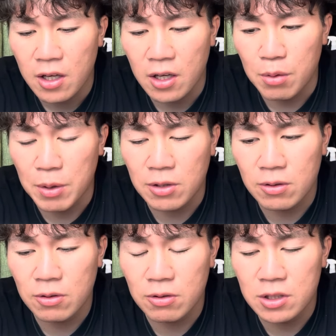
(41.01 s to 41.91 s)
えー、まあ、鳥
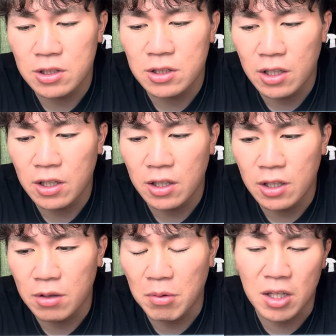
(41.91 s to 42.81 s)
取でね、
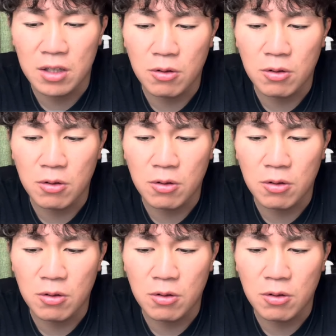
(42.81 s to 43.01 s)
えー、まあ、